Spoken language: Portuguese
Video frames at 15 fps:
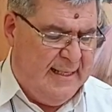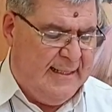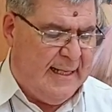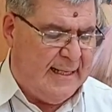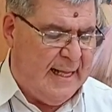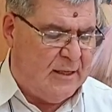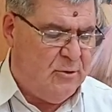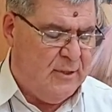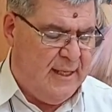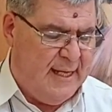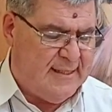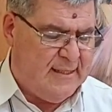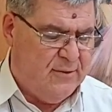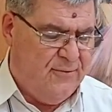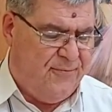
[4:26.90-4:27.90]
e da
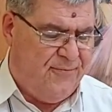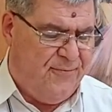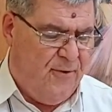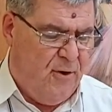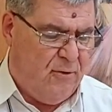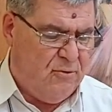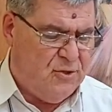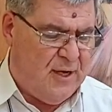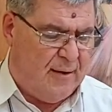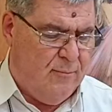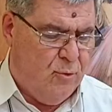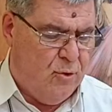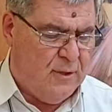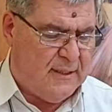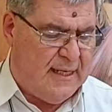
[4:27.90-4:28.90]
natureza do fogo de
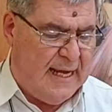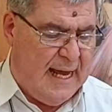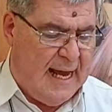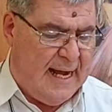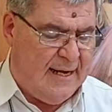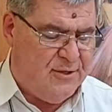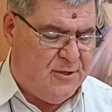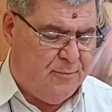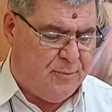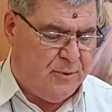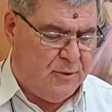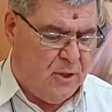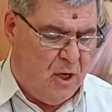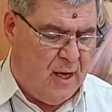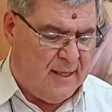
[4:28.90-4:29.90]
amor que arde
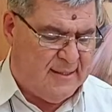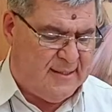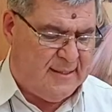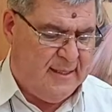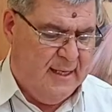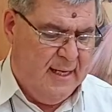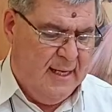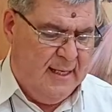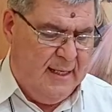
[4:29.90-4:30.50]
por nós,